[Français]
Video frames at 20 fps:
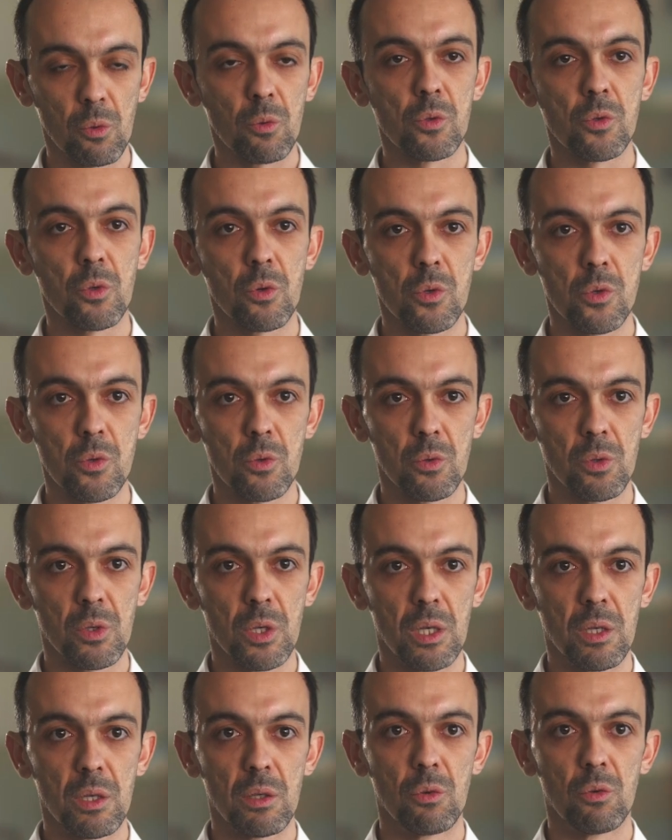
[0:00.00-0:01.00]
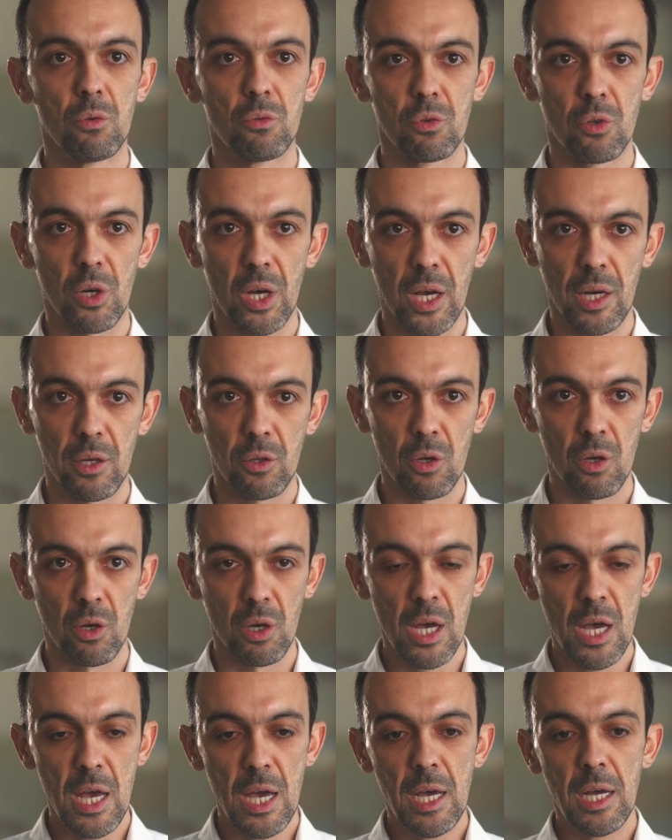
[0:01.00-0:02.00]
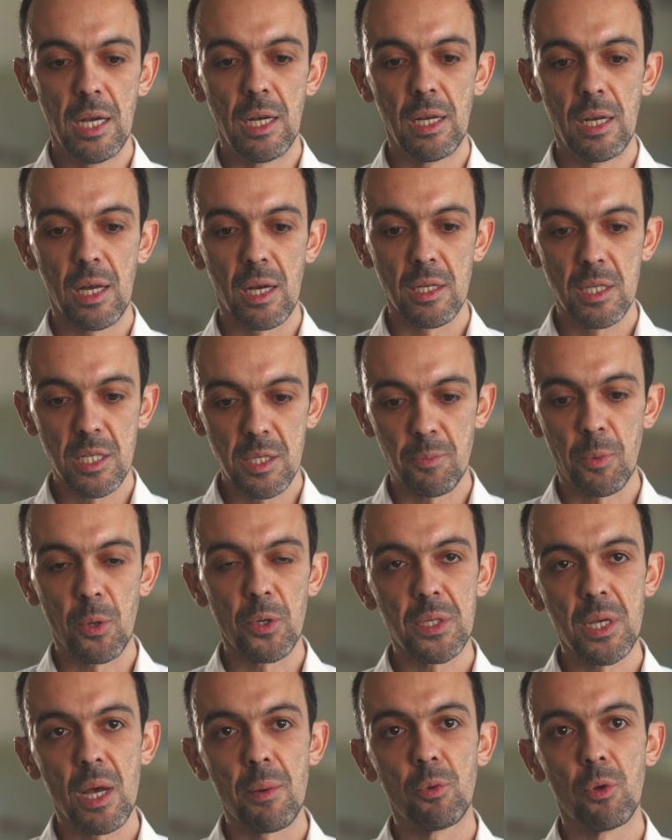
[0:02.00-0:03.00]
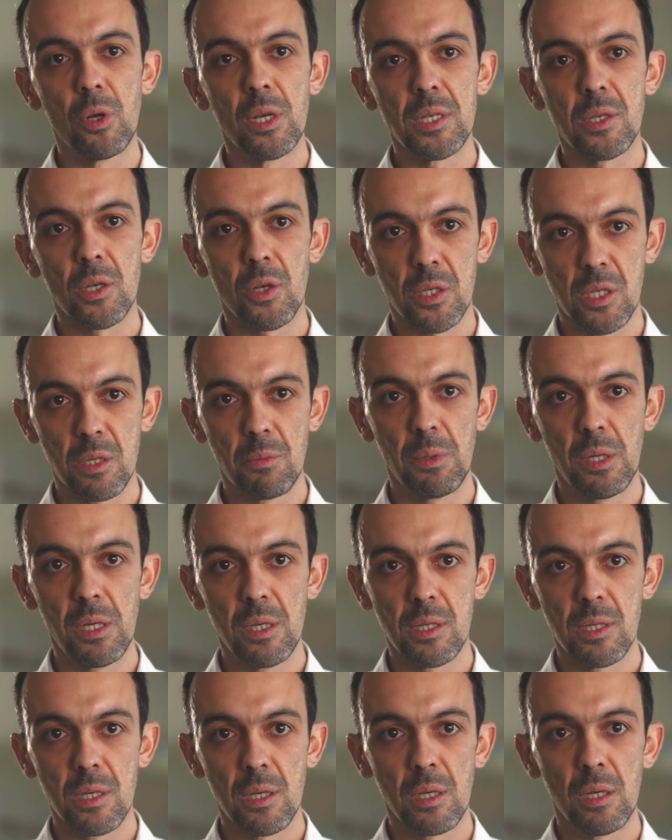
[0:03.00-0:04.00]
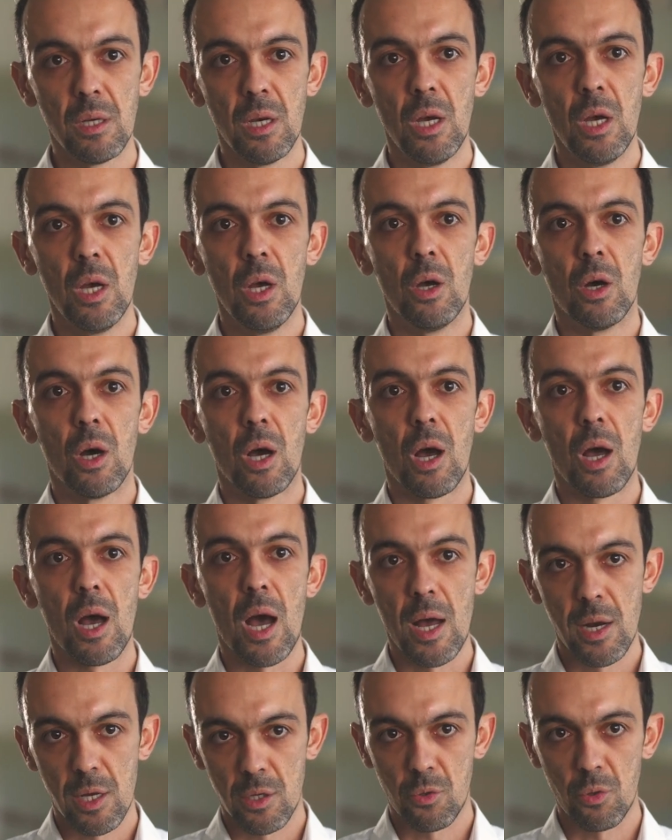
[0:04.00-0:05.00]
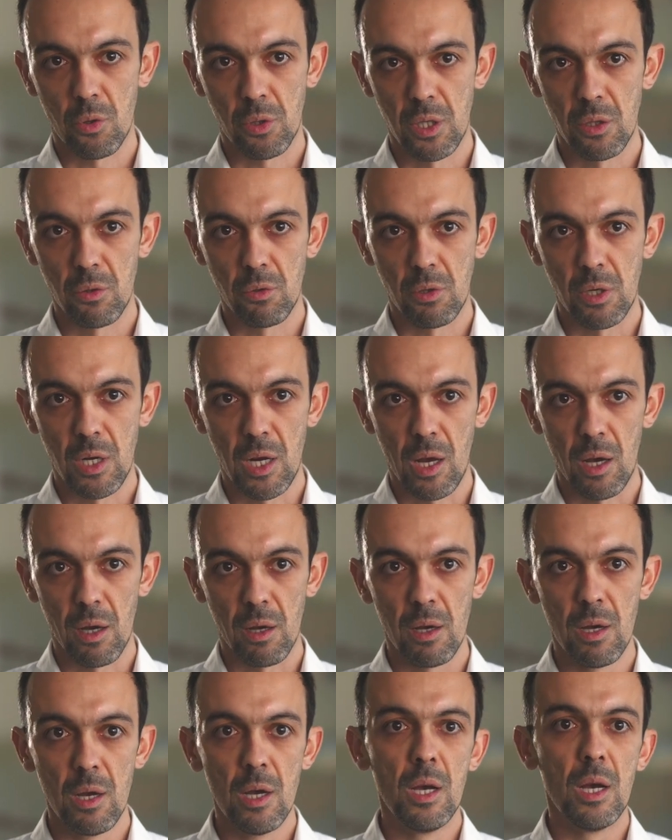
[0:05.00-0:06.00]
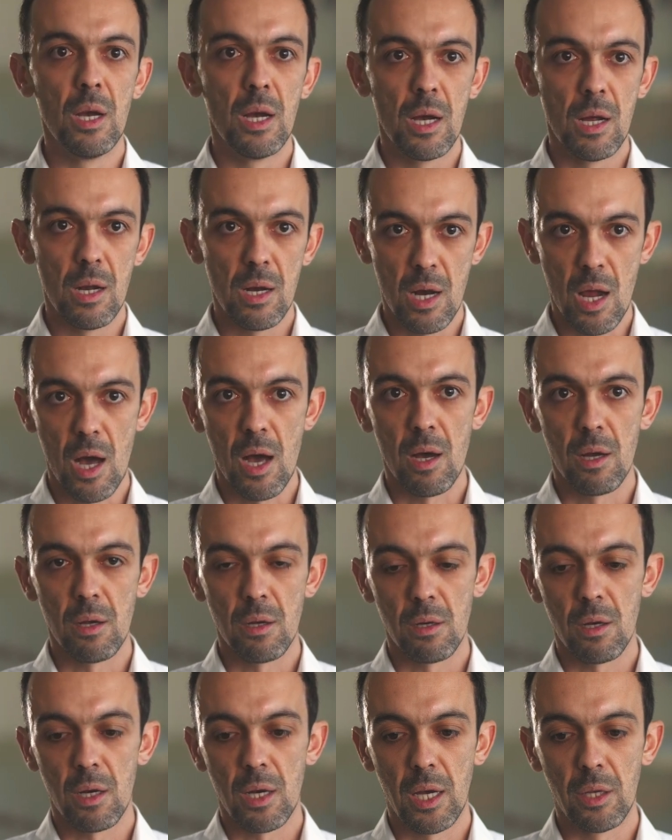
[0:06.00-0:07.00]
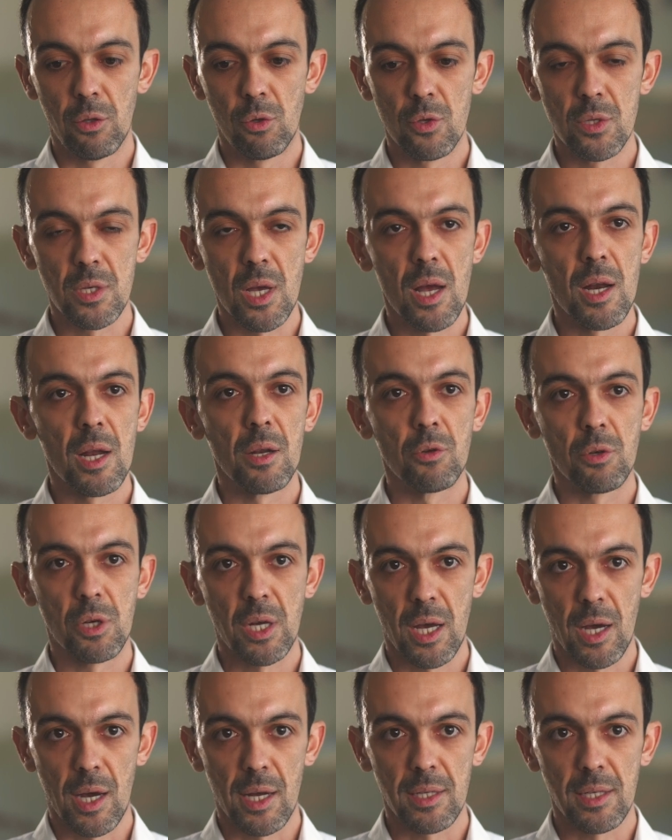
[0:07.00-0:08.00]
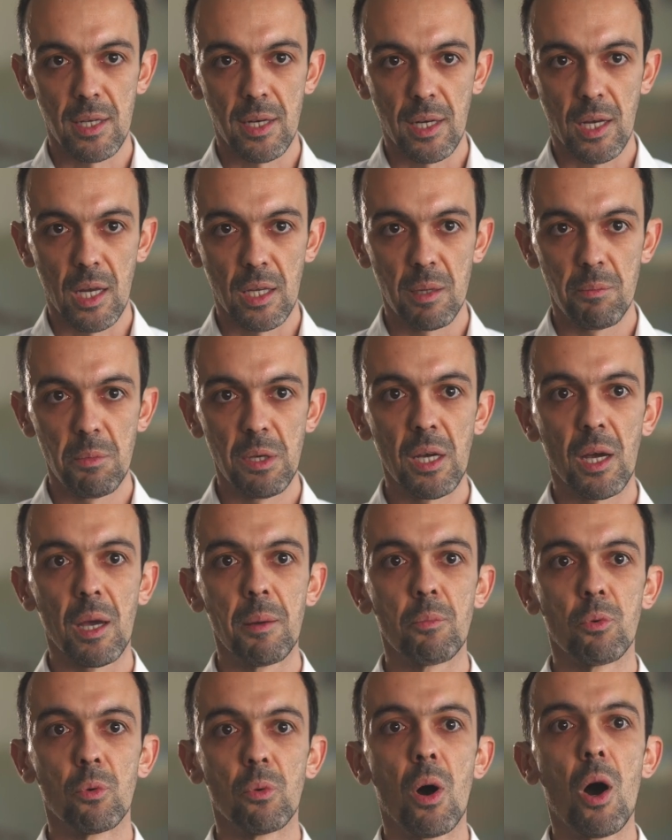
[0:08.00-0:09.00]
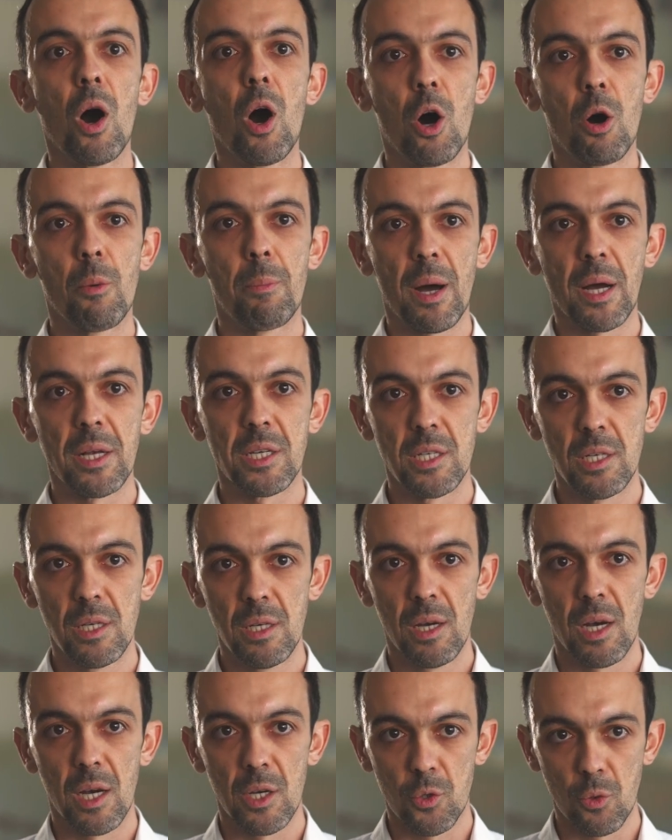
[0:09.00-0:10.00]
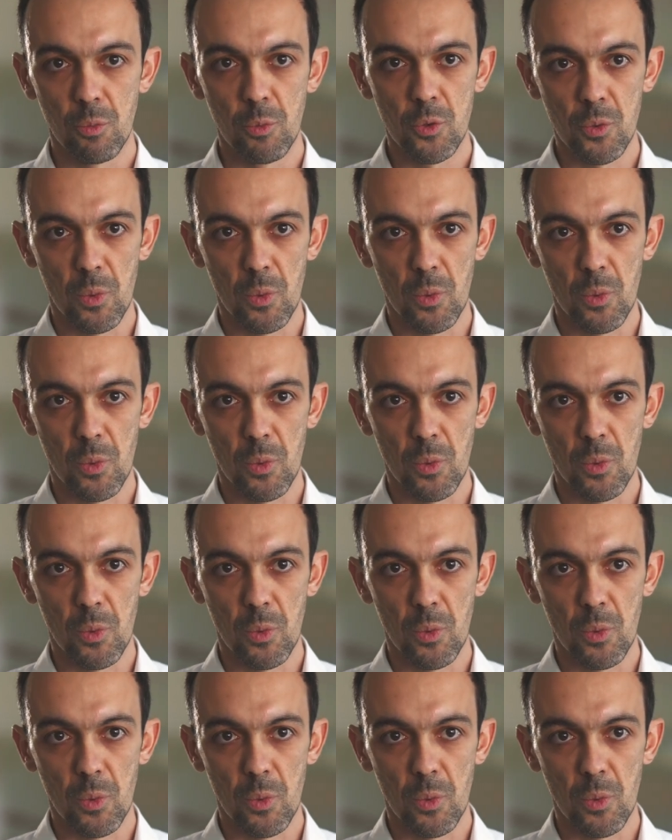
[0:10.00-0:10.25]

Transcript: et de construction des, de nouveaux réacteurs, il est indispensable de les sensibiliser à la sûreté nucléaire. La N2A, la Nuclear Alten Academy, répond en partie à ce